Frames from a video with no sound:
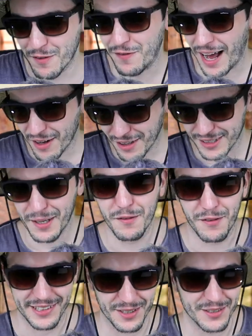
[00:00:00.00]
falo que eu tenho que
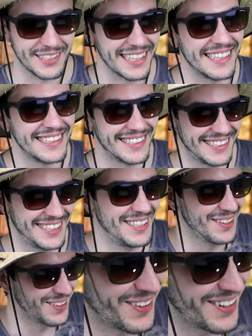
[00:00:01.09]
fazer um CD de
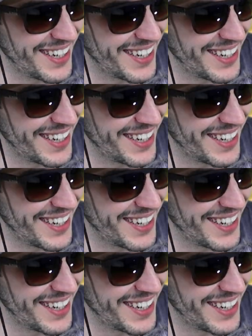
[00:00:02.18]
single.